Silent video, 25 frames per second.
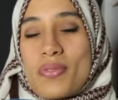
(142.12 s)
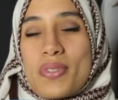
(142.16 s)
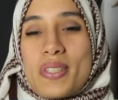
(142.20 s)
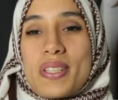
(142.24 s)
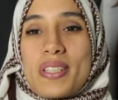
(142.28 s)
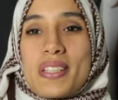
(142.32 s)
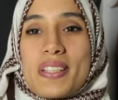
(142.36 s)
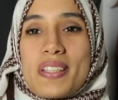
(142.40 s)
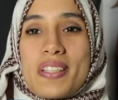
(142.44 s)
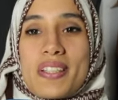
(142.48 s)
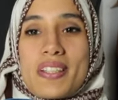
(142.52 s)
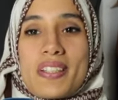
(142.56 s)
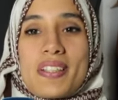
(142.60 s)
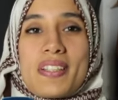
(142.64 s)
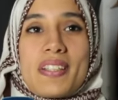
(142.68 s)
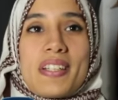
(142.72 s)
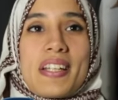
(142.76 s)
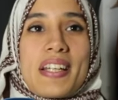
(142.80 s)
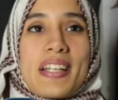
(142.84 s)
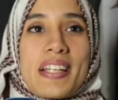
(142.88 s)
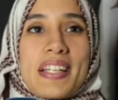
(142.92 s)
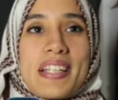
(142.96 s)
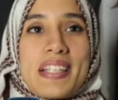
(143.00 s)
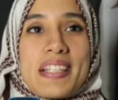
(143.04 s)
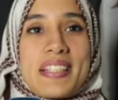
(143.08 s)
فين آه،
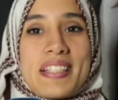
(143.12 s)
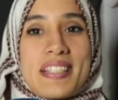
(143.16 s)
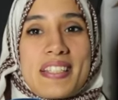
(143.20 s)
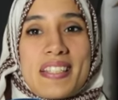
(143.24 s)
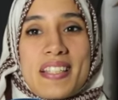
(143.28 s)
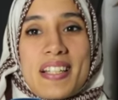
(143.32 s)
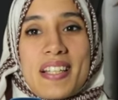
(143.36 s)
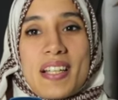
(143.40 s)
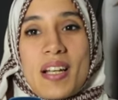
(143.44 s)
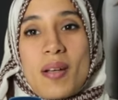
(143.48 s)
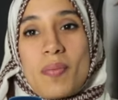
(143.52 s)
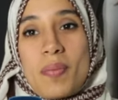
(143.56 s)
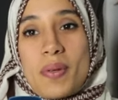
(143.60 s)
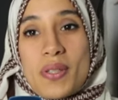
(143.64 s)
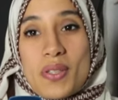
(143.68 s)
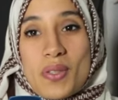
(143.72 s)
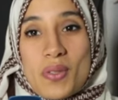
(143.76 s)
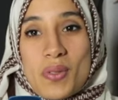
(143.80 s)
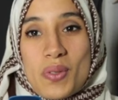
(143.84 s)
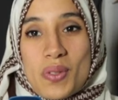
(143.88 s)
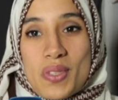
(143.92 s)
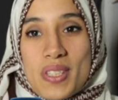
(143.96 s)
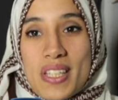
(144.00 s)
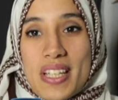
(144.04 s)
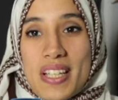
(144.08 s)
لقيت آه، لا
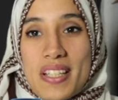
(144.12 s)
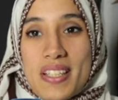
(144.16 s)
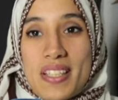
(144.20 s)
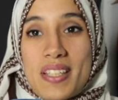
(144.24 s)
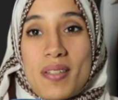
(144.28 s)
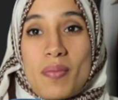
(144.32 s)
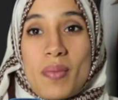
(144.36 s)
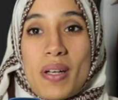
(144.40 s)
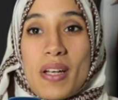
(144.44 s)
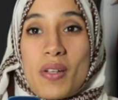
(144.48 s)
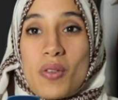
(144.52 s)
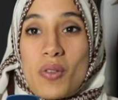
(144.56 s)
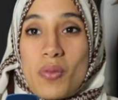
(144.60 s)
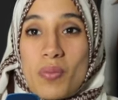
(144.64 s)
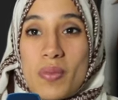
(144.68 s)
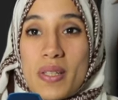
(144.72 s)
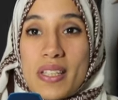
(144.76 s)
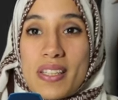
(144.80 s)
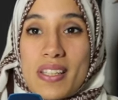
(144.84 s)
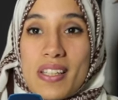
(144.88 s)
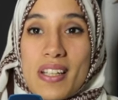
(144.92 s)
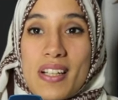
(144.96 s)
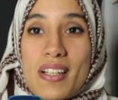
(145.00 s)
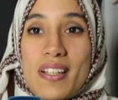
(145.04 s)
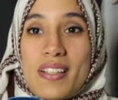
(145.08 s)
باسيون ديالي مع لو
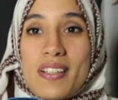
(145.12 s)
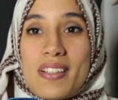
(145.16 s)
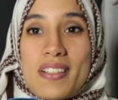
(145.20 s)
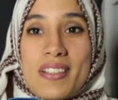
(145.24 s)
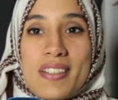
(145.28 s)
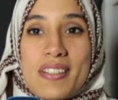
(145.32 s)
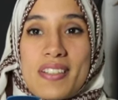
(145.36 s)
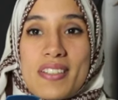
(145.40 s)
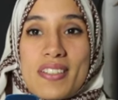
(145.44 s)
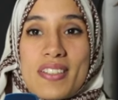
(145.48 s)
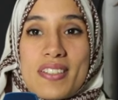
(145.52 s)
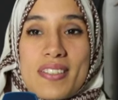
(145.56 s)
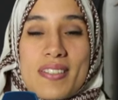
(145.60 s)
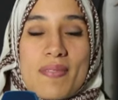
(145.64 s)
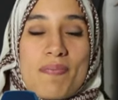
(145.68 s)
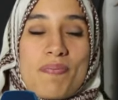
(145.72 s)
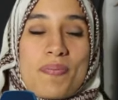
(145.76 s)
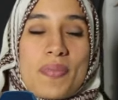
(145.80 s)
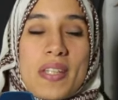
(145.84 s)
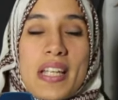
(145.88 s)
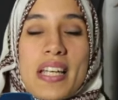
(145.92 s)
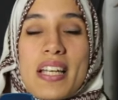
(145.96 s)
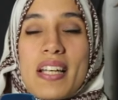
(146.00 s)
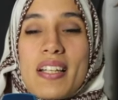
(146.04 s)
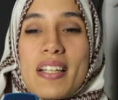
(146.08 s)
ميتال
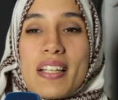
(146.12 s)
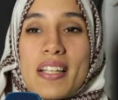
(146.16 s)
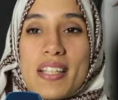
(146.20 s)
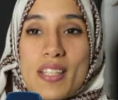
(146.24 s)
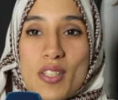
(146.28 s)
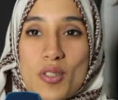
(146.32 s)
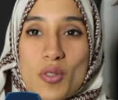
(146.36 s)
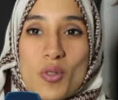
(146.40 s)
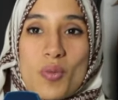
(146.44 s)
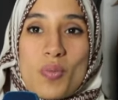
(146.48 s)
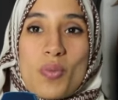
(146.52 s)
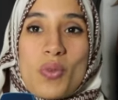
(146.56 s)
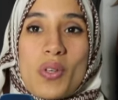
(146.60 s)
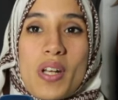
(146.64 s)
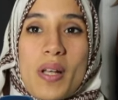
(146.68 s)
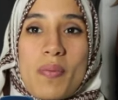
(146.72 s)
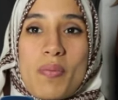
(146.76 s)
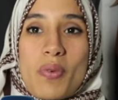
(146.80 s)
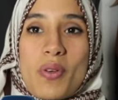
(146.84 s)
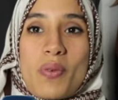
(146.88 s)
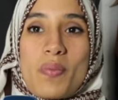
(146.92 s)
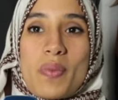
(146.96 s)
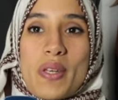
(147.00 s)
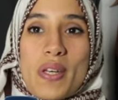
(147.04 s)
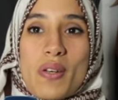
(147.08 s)
لقستو بوغ لا
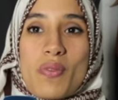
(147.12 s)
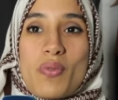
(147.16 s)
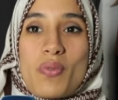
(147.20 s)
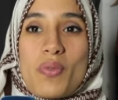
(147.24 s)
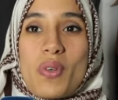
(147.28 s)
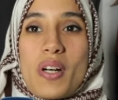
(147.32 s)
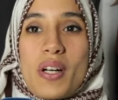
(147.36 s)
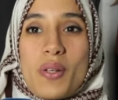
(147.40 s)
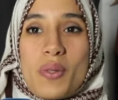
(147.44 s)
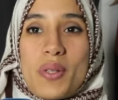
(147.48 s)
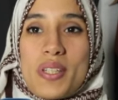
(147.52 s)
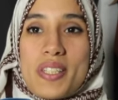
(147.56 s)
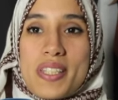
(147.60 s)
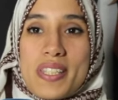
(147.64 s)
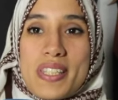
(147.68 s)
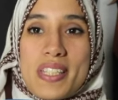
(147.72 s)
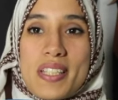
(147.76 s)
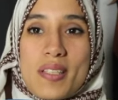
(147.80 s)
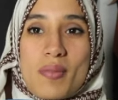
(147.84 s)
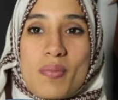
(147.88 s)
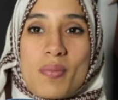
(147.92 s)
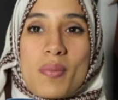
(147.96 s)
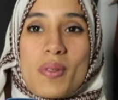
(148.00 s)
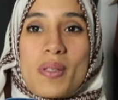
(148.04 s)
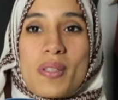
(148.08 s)
بروميير فوا
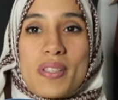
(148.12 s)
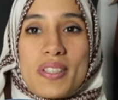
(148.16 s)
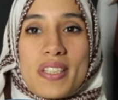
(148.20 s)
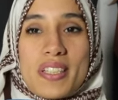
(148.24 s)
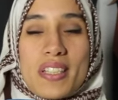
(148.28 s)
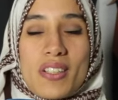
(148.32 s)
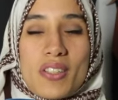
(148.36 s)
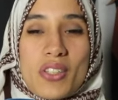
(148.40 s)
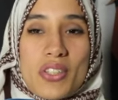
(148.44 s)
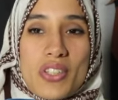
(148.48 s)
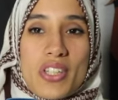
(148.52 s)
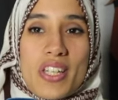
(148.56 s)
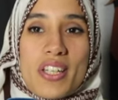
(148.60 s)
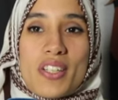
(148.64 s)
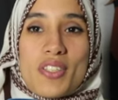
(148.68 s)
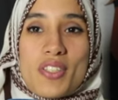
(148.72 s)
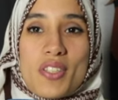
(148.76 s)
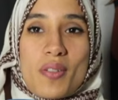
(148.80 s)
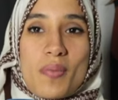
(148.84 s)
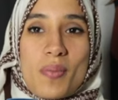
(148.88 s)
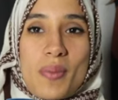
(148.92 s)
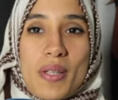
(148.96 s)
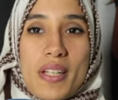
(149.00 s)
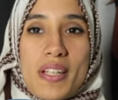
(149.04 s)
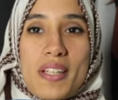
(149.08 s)
وحسيت بديك
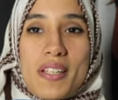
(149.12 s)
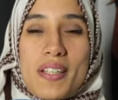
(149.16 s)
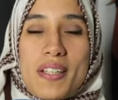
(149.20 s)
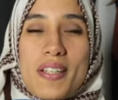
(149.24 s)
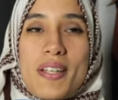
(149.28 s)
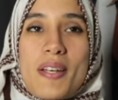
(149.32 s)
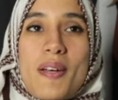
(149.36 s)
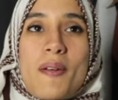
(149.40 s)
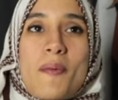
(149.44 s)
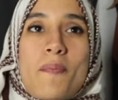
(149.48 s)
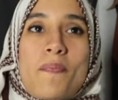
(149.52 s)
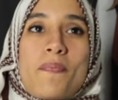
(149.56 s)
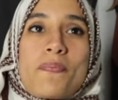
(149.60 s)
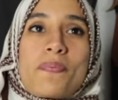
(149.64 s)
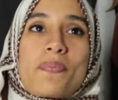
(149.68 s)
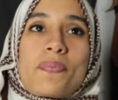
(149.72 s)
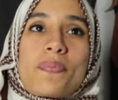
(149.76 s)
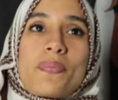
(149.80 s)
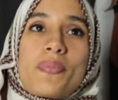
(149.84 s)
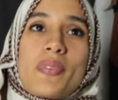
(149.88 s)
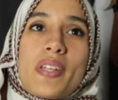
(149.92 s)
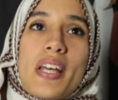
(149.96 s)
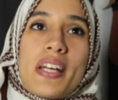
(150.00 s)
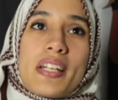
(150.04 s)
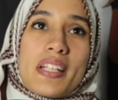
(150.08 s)
الكونيكشن معاه
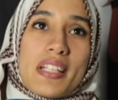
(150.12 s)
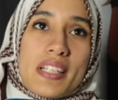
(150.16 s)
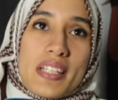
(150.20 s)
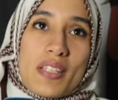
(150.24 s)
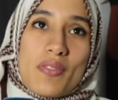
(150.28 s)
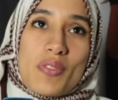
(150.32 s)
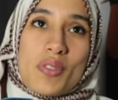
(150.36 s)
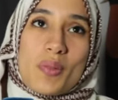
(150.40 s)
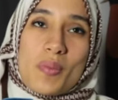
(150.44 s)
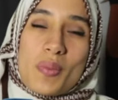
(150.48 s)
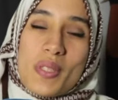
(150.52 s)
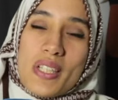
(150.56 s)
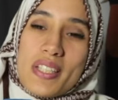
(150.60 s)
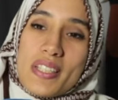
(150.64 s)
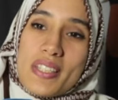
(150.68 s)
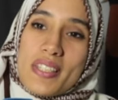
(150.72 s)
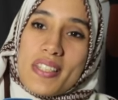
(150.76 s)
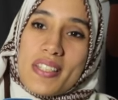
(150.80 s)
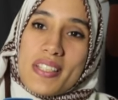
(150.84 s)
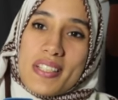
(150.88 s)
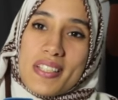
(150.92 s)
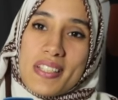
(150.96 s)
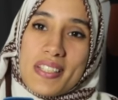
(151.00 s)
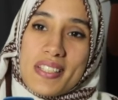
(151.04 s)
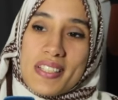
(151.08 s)
هكا كيفاش بدات
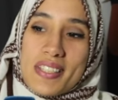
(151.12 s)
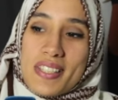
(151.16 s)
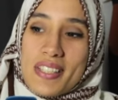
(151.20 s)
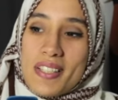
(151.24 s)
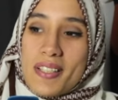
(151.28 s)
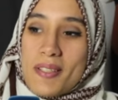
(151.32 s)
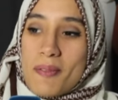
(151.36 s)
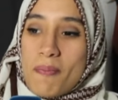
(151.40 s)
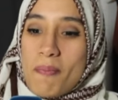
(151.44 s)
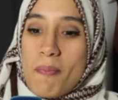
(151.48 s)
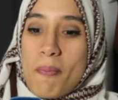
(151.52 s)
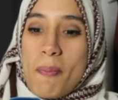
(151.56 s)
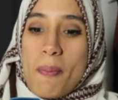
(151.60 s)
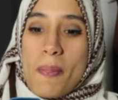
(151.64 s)
سنيديسا